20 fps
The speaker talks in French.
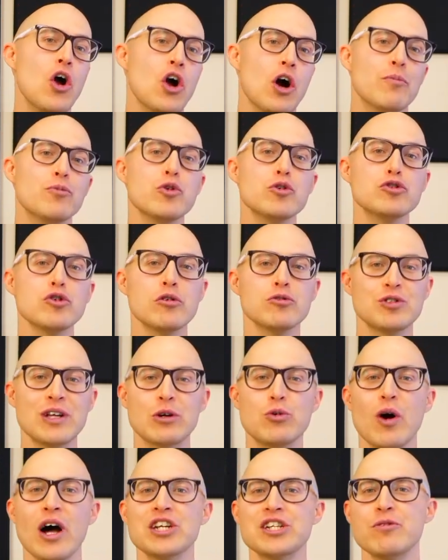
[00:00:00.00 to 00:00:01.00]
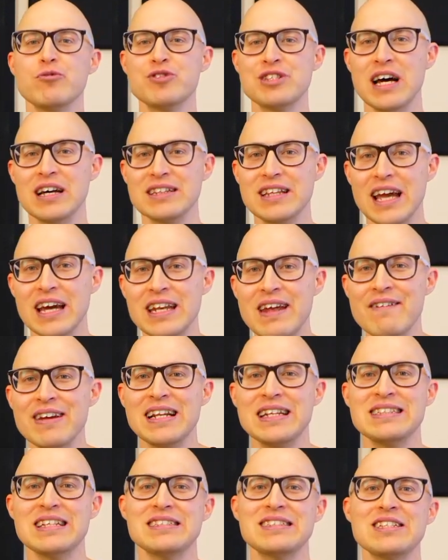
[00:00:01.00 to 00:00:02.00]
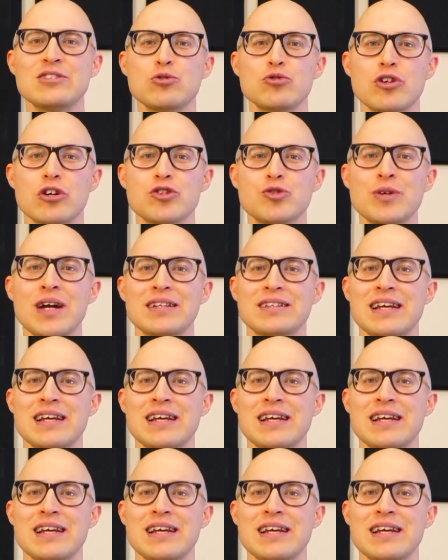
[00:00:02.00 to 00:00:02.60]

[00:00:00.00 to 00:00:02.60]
Comme toujours, je vous encourage à vous entraîner avec l'exercice d'aujourd'hui